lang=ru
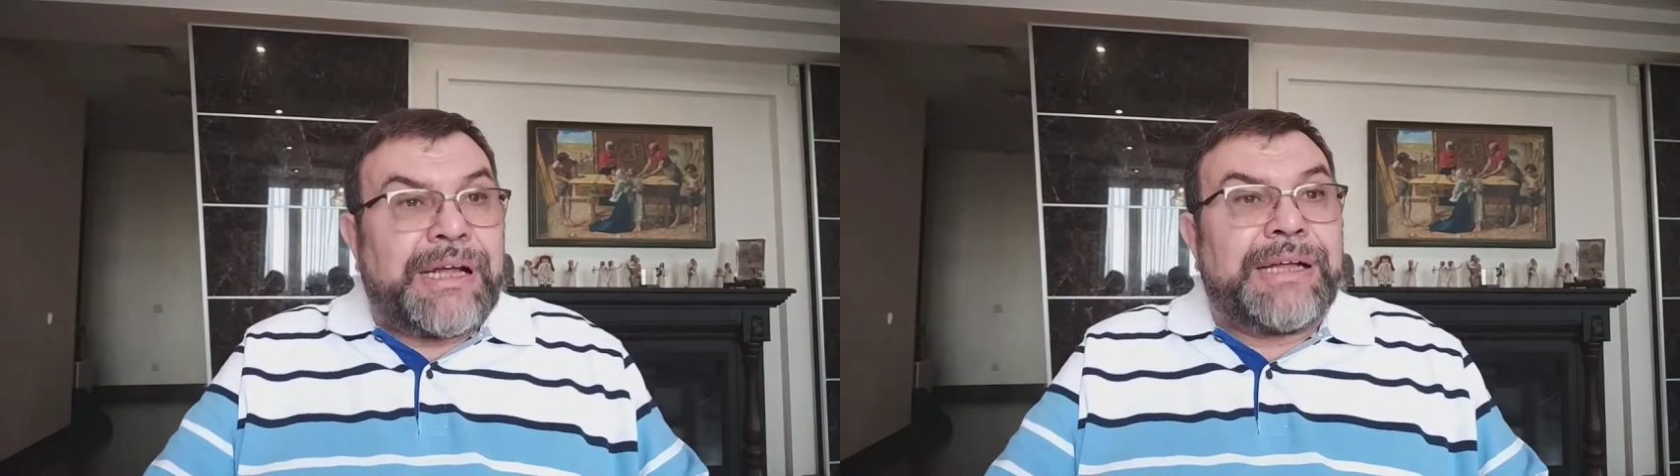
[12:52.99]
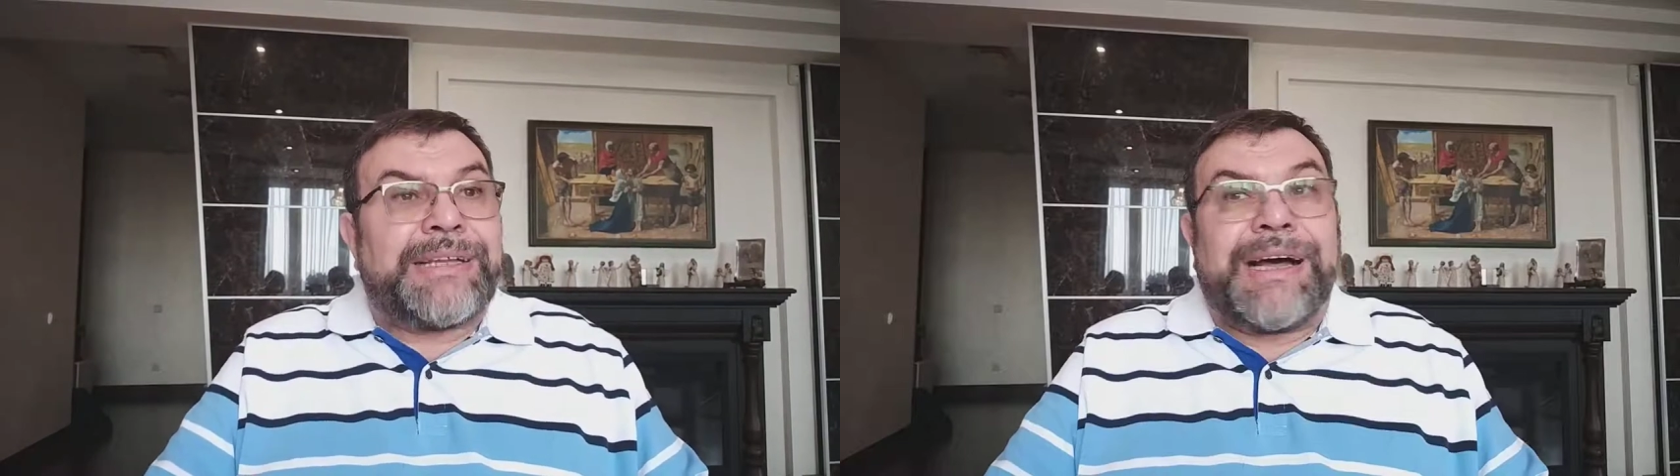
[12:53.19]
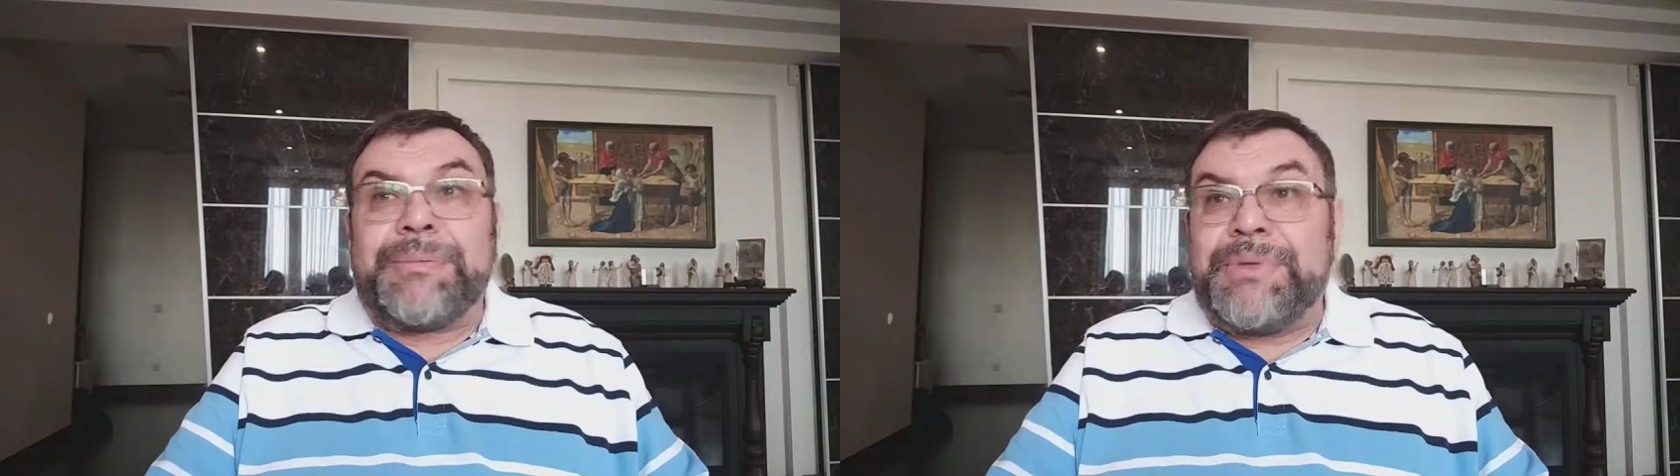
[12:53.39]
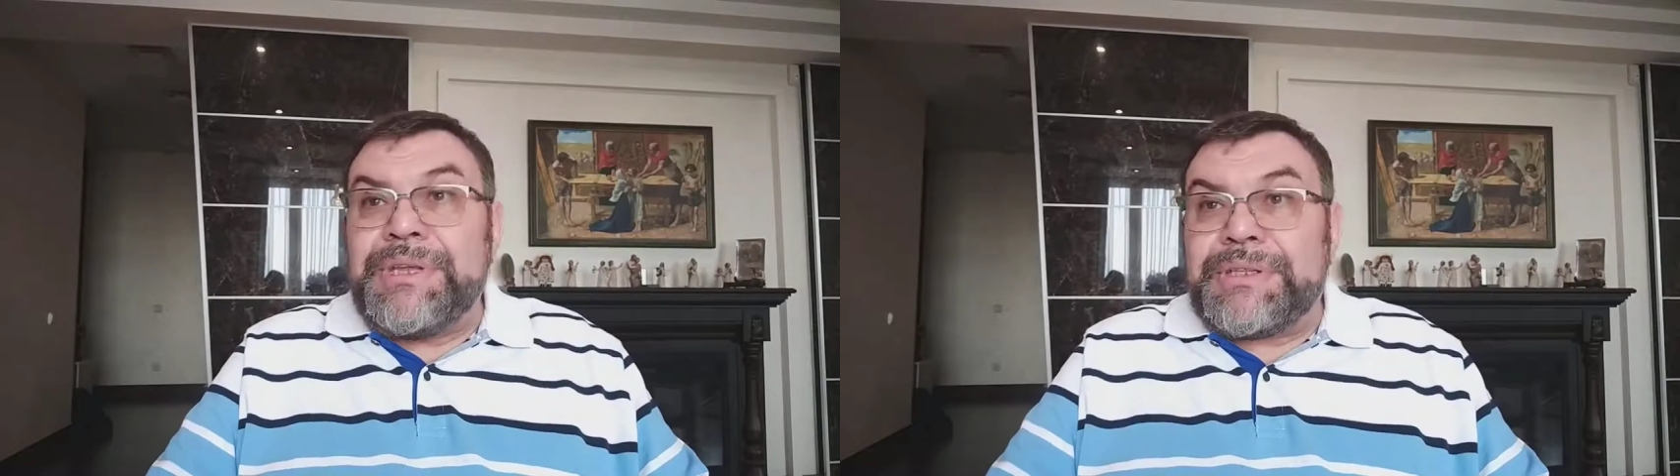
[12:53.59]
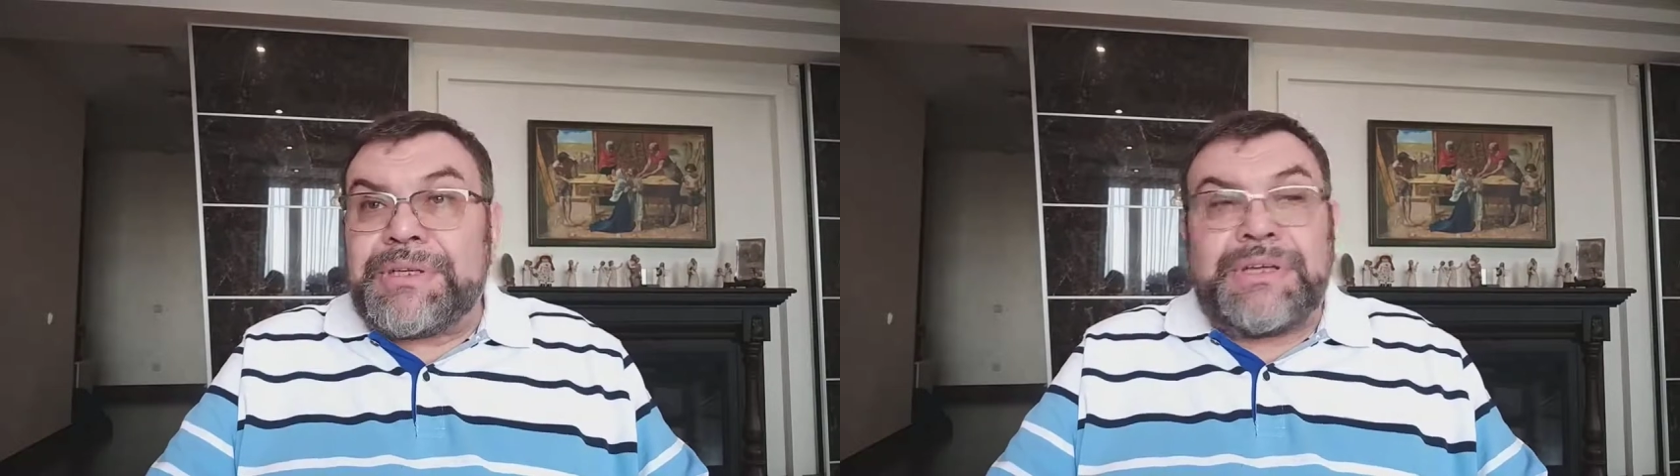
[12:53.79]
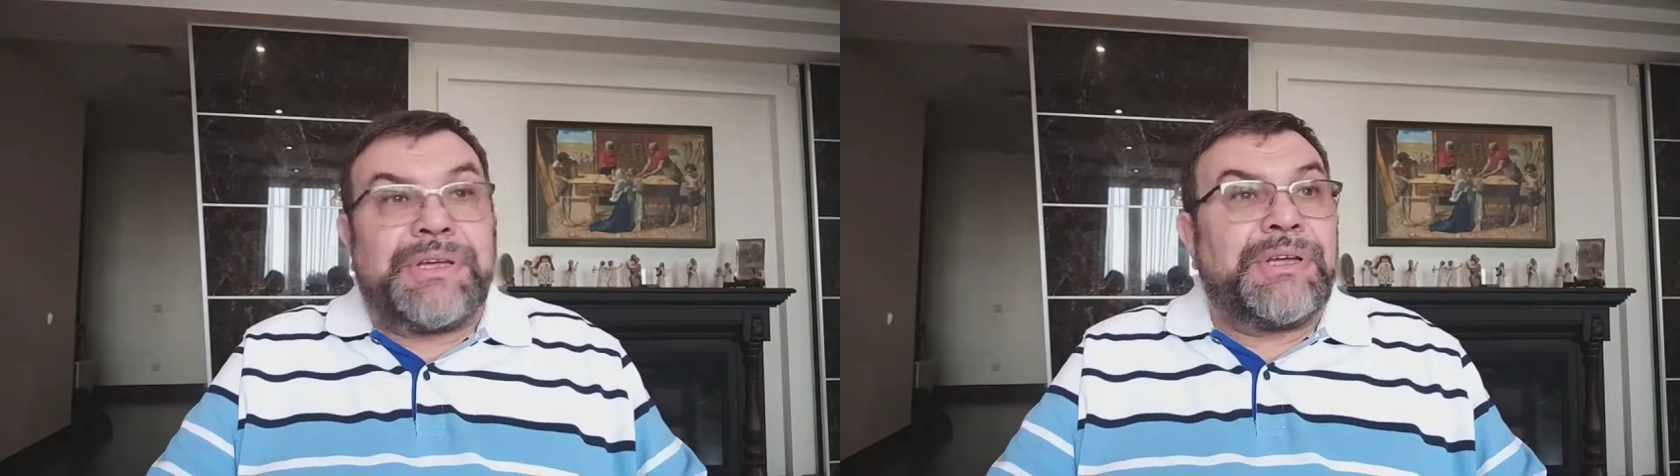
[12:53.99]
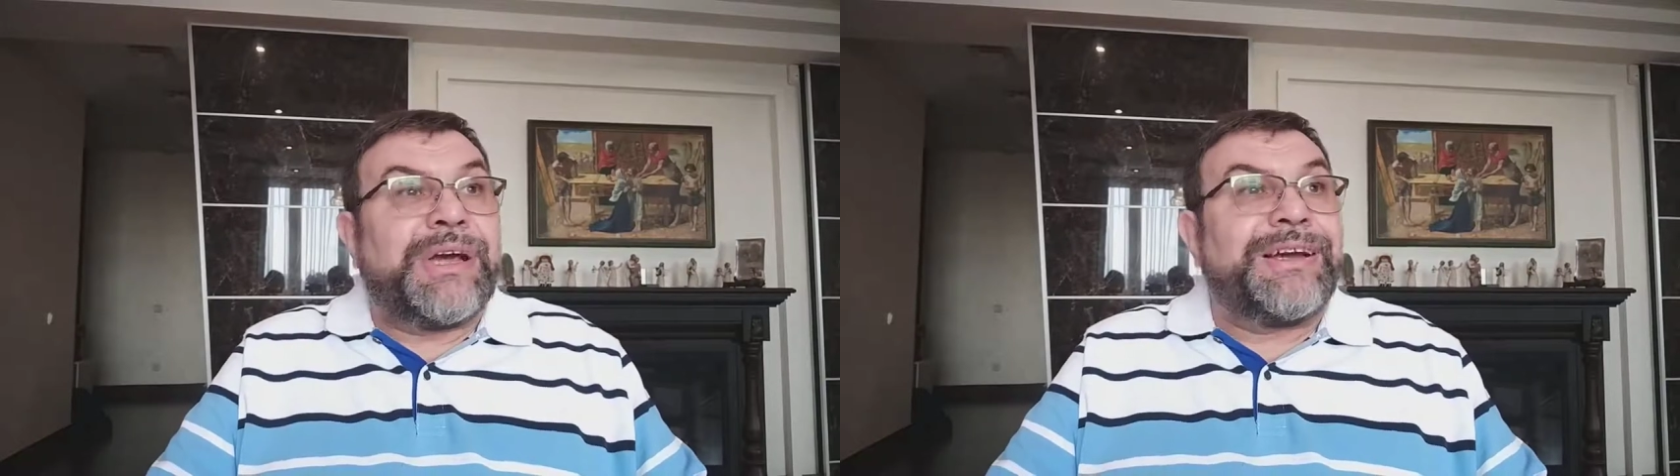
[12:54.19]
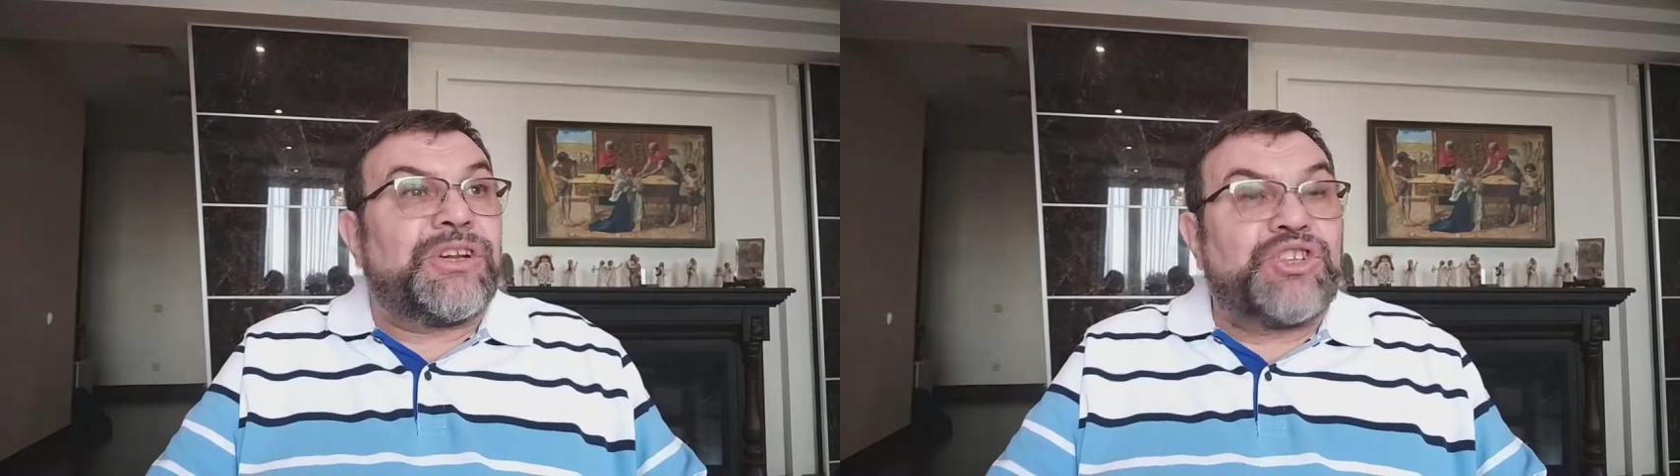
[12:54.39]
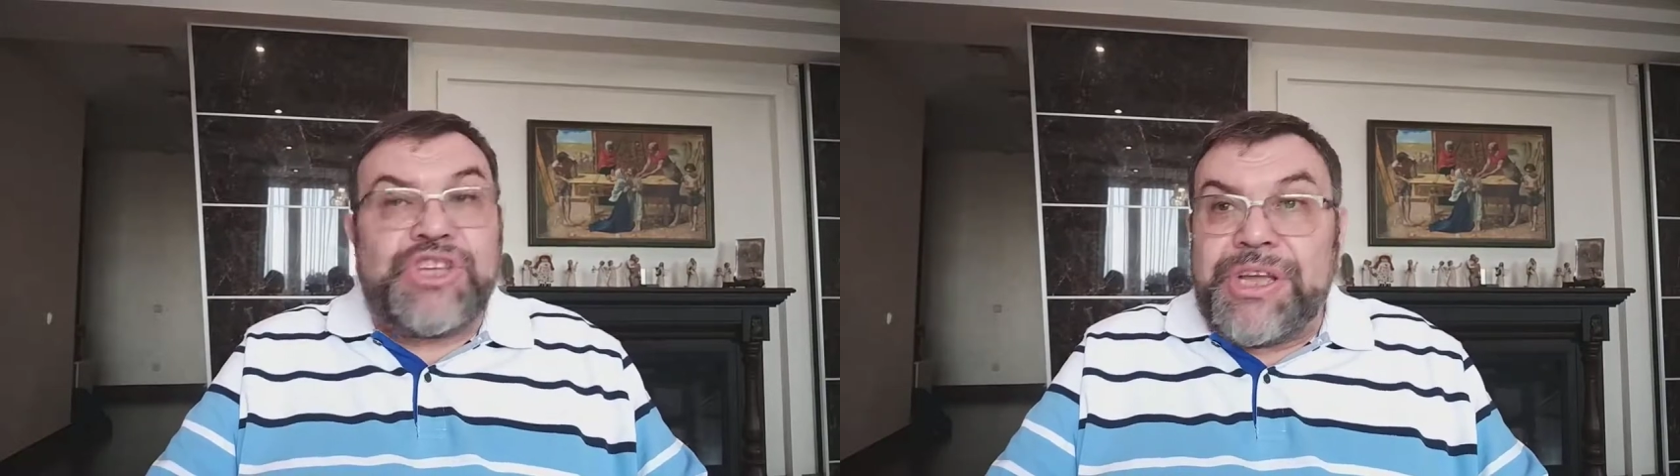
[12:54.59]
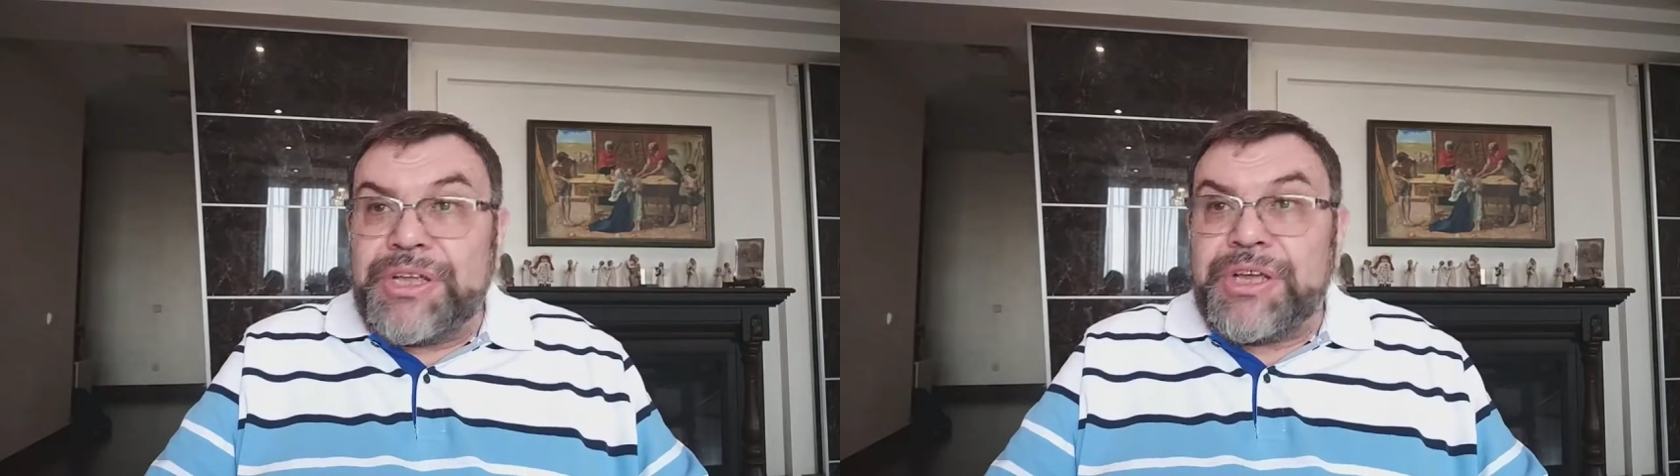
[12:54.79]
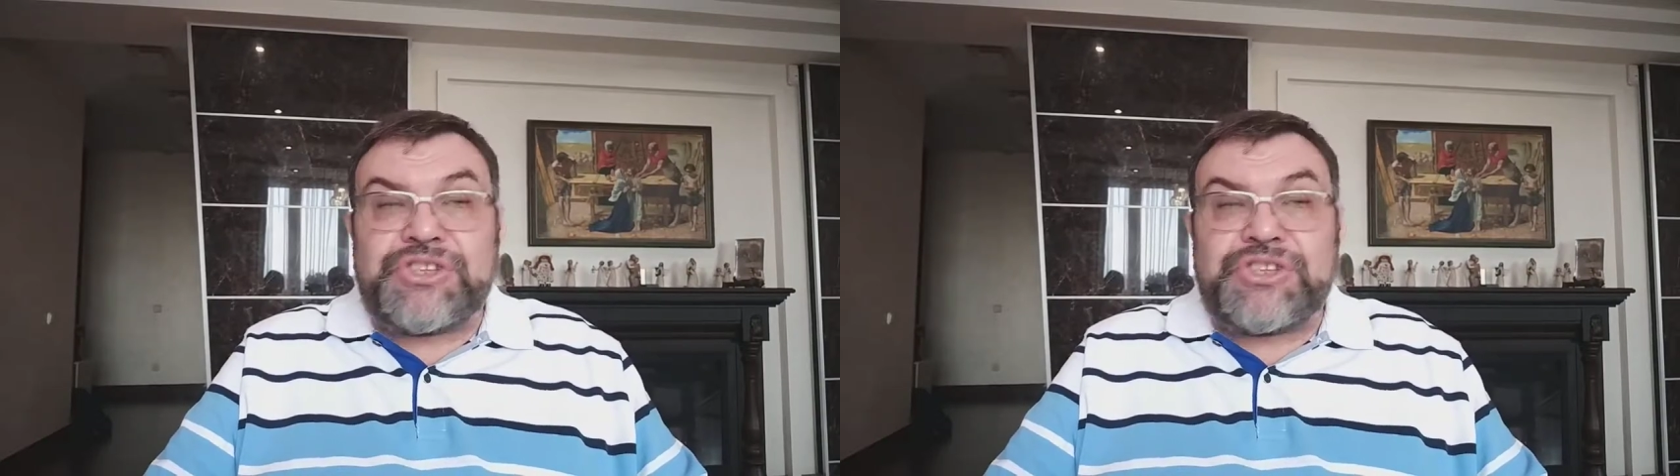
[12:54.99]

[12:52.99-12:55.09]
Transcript: от обид и огорчений,